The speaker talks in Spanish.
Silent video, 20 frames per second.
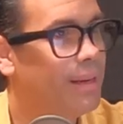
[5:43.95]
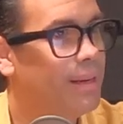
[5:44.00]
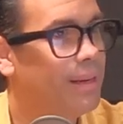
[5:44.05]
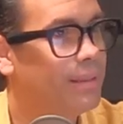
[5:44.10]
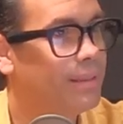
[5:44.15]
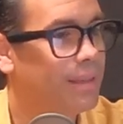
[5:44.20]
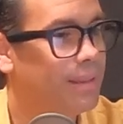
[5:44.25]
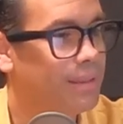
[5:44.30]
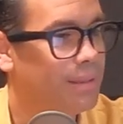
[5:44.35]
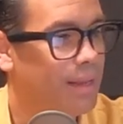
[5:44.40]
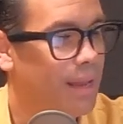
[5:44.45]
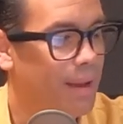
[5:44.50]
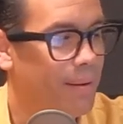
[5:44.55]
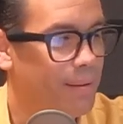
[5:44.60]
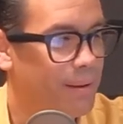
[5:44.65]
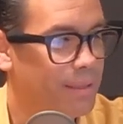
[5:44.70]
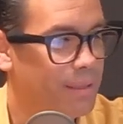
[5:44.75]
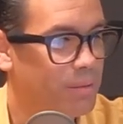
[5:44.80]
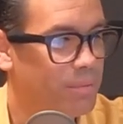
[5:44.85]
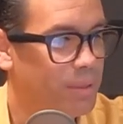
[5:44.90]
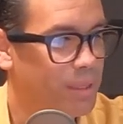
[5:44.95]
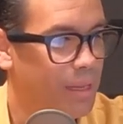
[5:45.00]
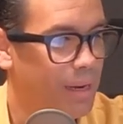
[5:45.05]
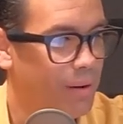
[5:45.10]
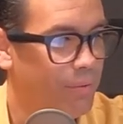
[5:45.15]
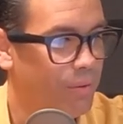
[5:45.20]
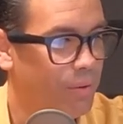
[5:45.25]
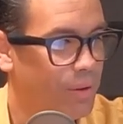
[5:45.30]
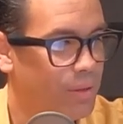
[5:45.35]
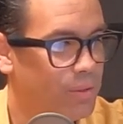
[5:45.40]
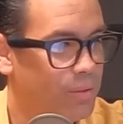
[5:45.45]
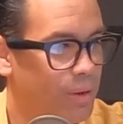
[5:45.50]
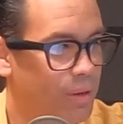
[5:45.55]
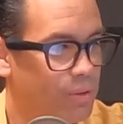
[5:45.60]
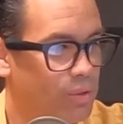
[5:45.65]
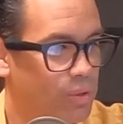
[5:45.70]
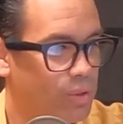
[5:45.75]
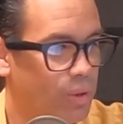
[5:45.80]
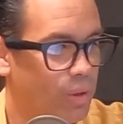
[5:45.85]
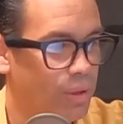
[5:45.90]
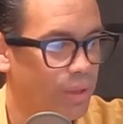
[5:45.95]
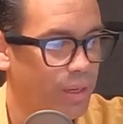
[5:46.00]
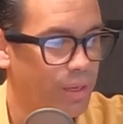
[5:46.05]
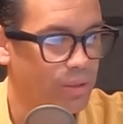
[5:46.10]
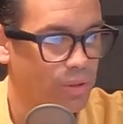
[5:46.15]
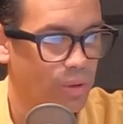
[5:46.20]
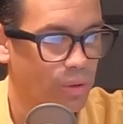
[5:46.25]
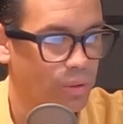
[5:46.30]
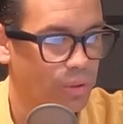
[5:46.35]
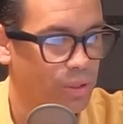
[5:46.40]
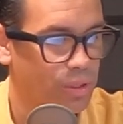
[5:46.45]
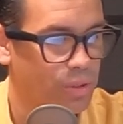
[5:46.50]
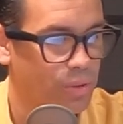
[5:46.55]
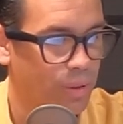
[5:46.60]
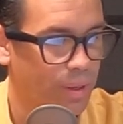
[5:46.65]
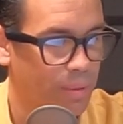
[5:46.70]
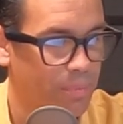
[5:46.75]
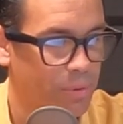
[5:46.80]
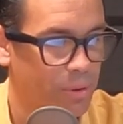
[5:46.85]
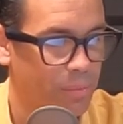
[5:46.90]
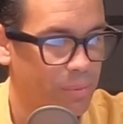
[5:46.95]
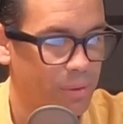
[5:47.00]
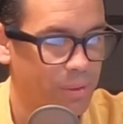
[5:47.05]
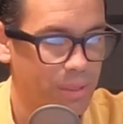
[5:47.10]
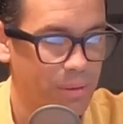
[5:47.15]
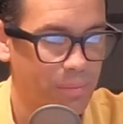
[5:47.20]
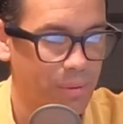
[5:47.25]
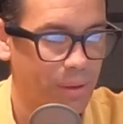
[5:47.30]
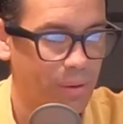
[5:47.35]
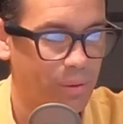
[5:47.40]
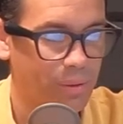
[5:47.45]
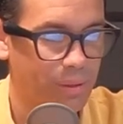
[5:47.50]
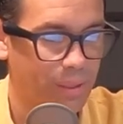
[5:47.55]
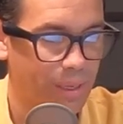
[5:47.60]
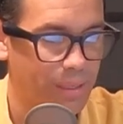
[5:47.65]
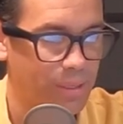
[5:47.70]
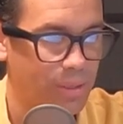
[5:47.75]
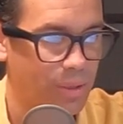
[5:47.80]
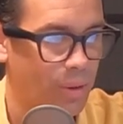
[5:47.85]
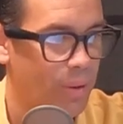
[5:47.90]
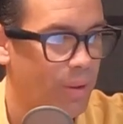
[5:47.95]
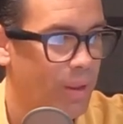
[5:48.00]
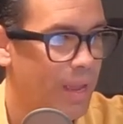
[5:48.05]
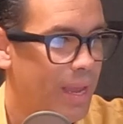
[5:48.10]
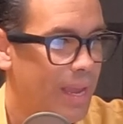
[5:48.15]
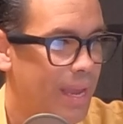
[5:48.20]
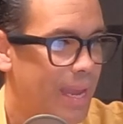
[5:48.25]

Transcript: Esa es la, ese es mi teléfono, ahí estoy a sus órdenes, no contesto rápido, pero siempre contesto.